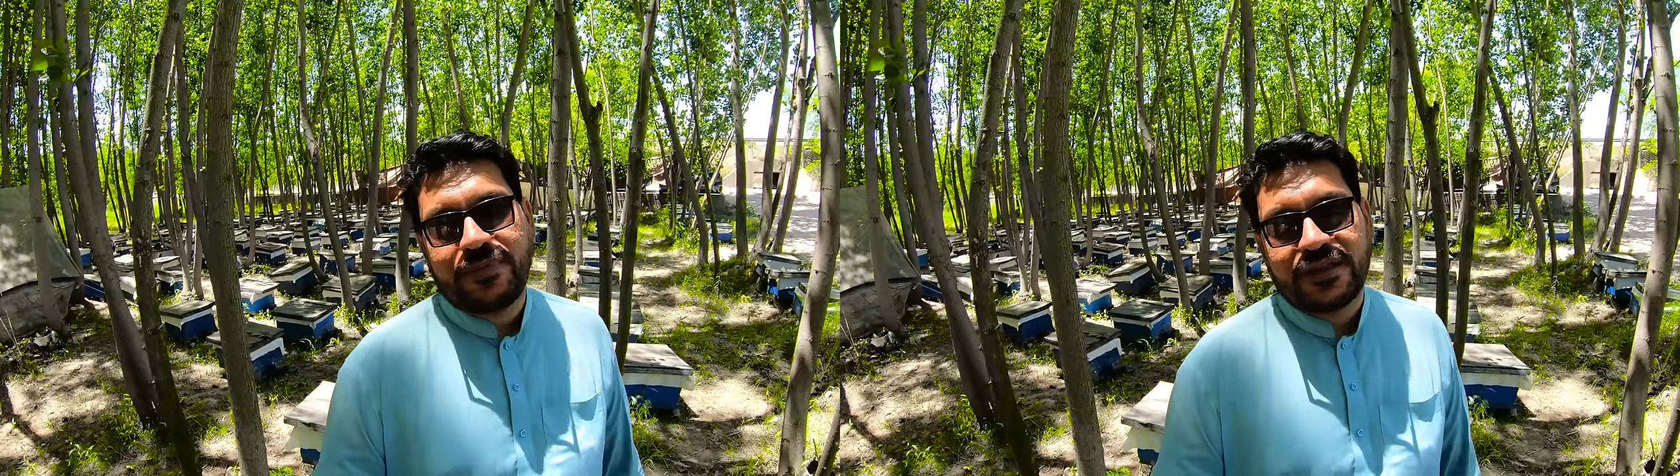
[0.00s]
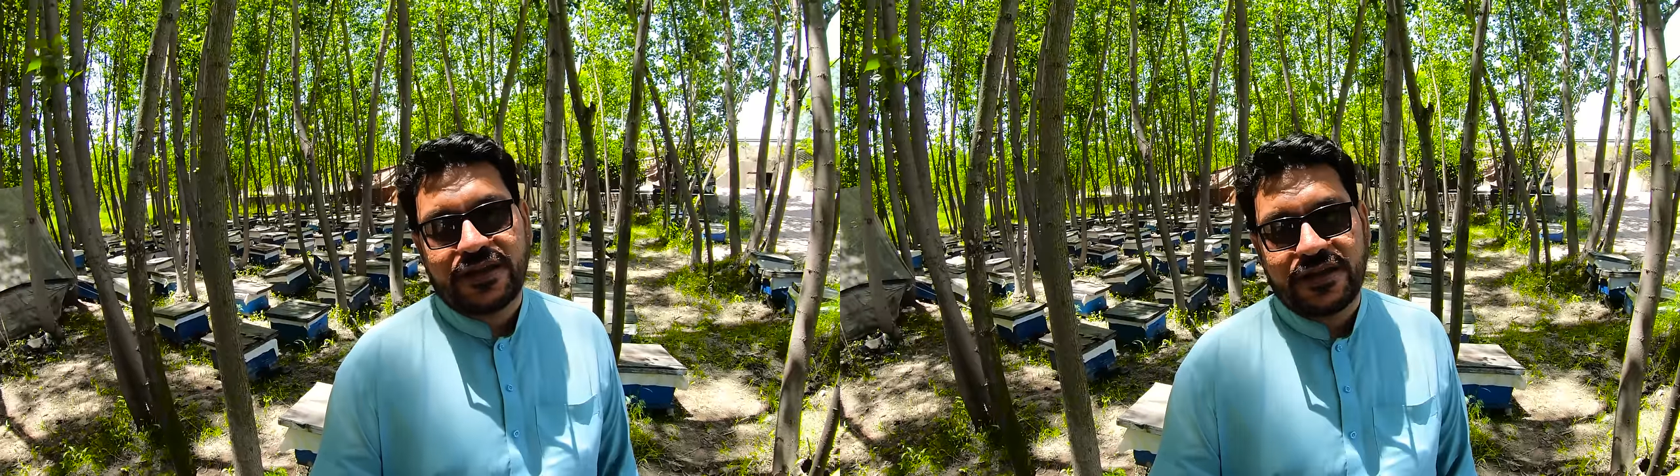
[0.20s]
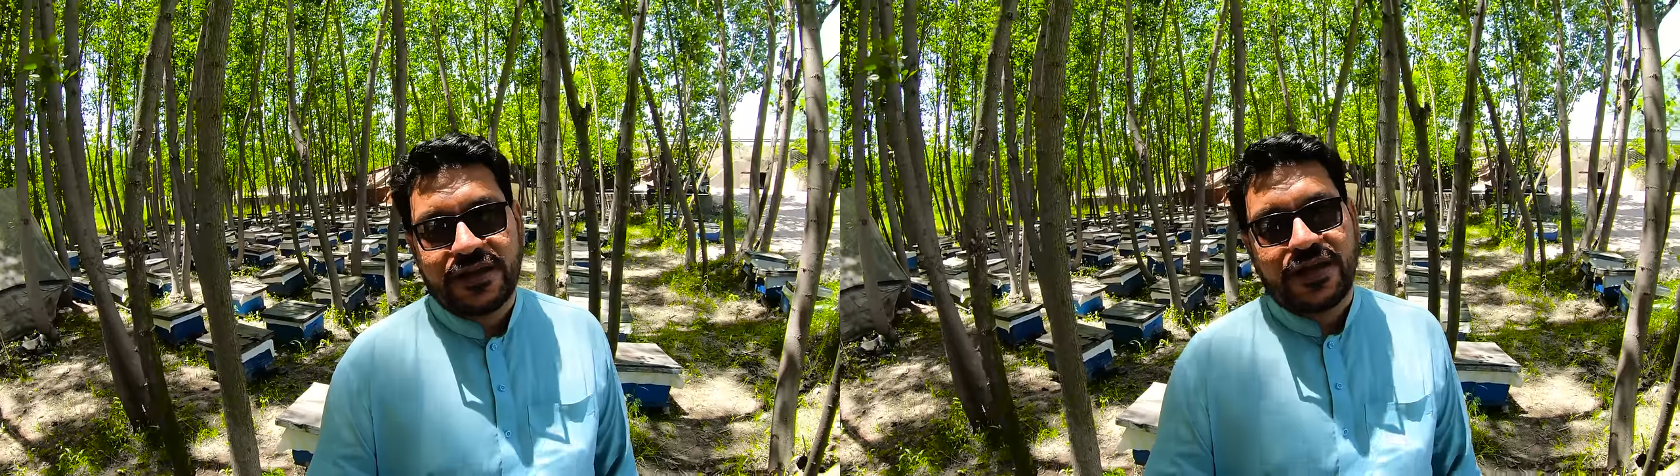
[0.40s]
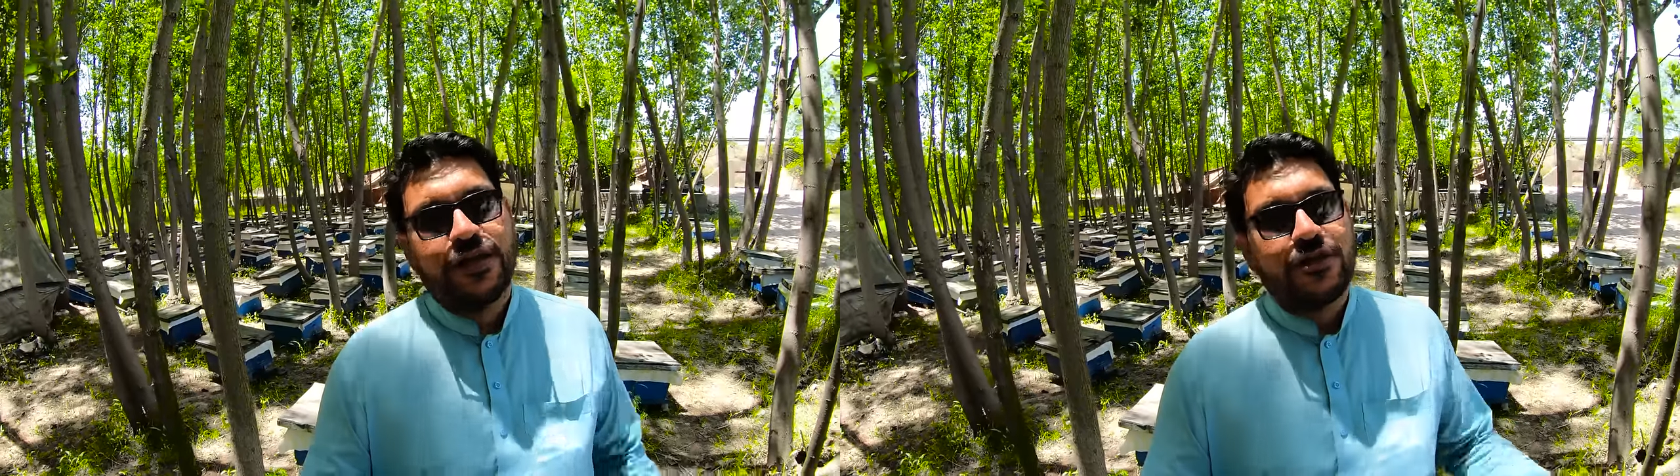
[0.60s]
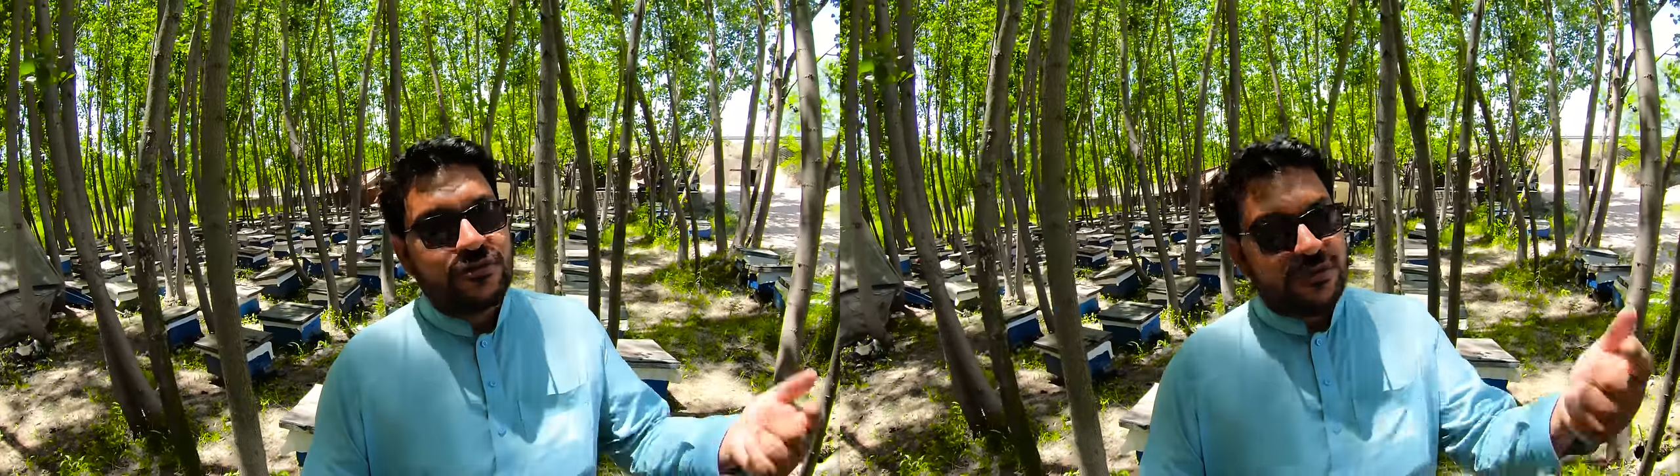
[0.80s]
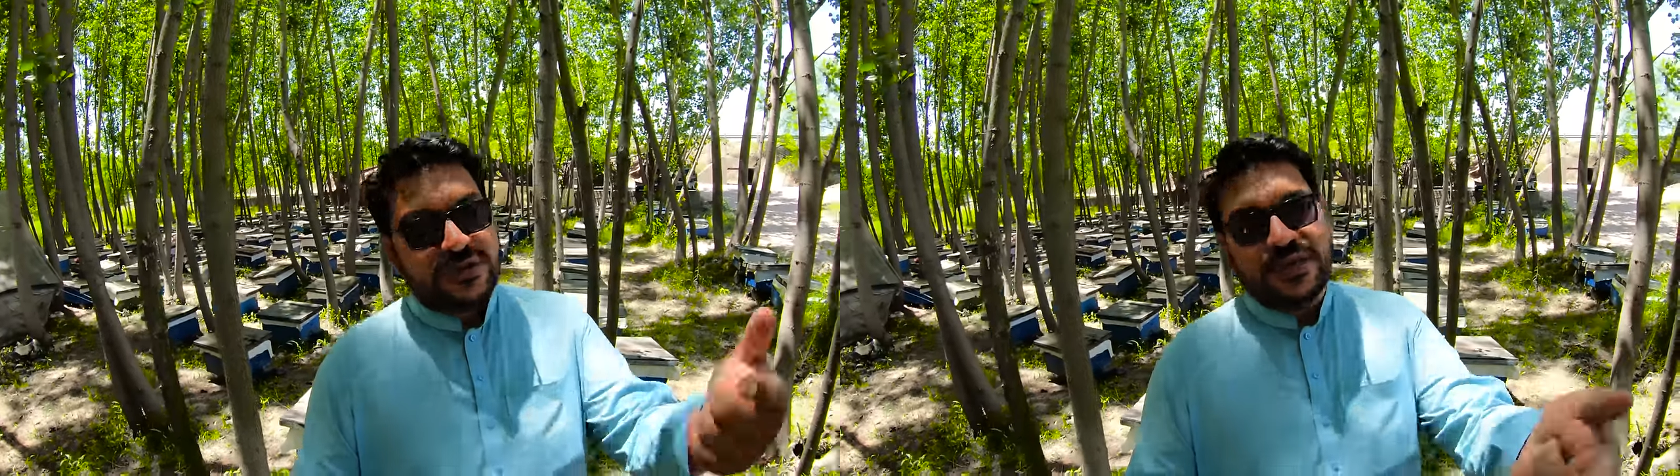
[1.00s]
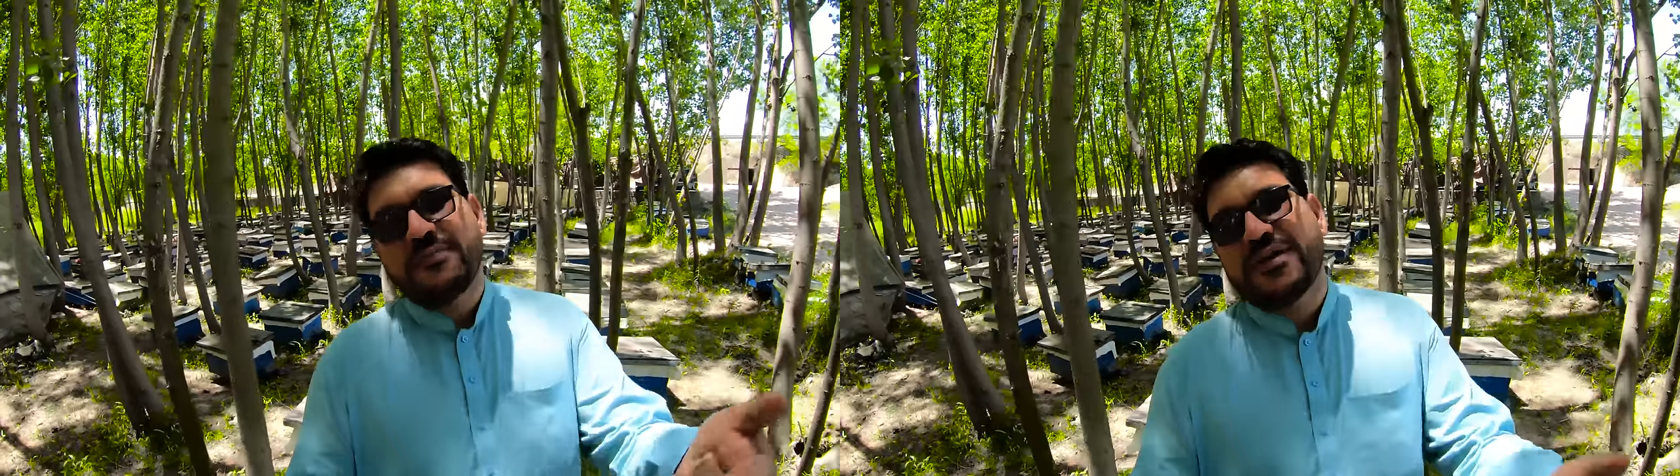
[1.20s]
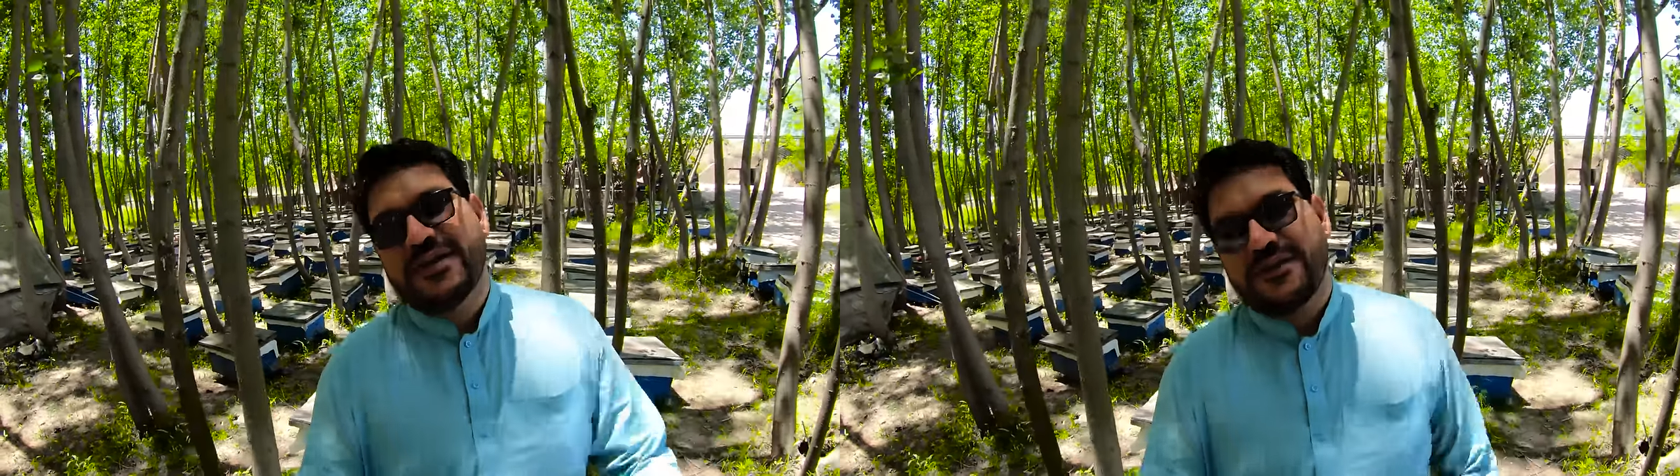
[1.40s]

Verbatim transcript: नहीं जमता वो असली है